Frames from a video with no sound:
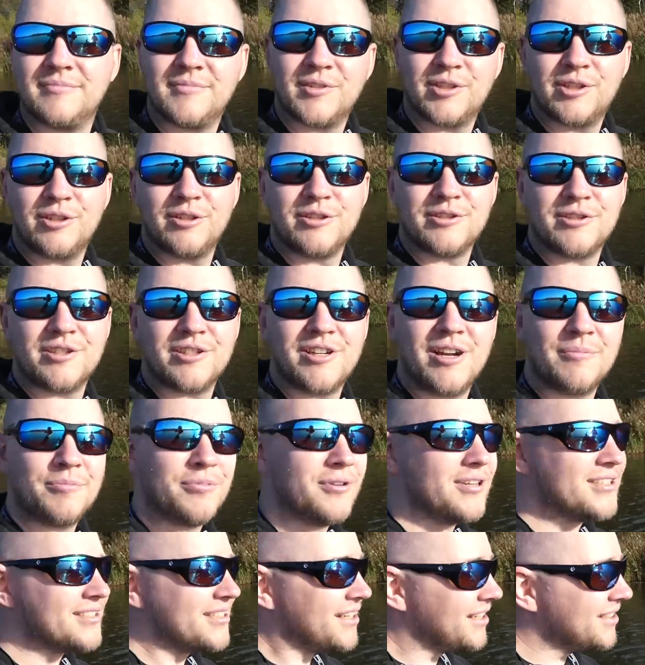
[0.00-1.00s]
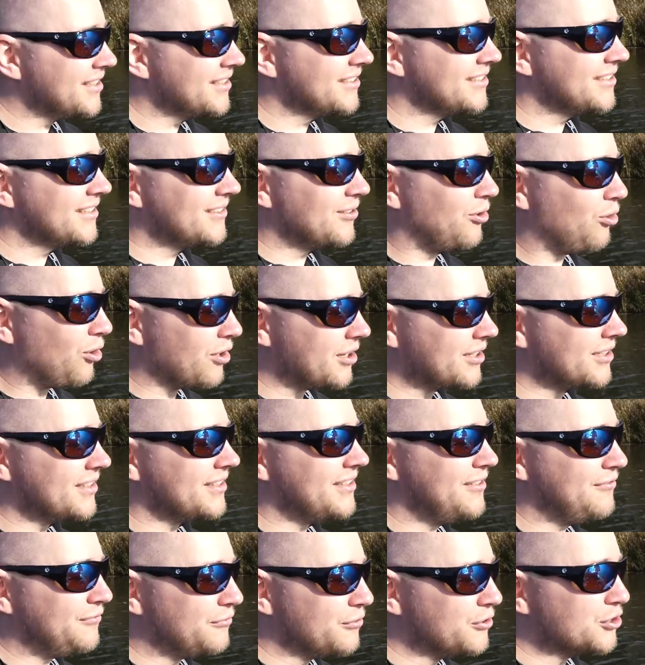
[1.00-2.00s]
Chris, ich hab doch gesagt, das lockt
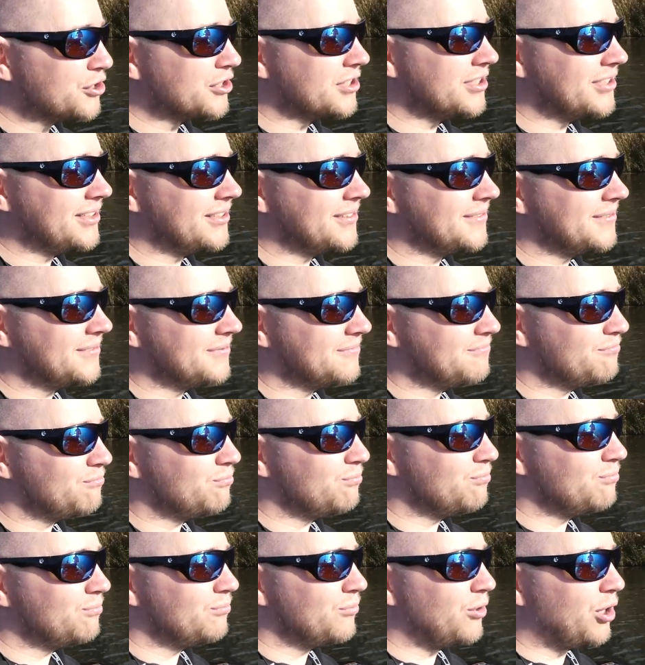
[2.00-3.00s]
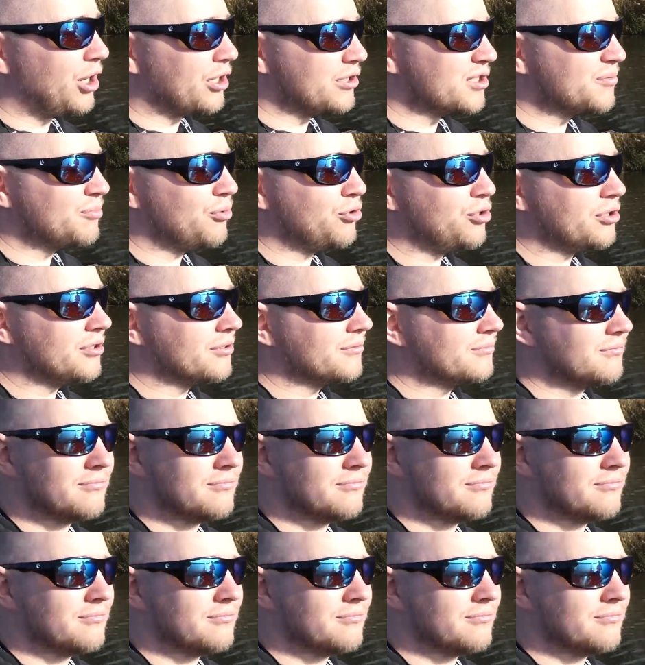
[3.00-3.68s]
die Fische ans Boot.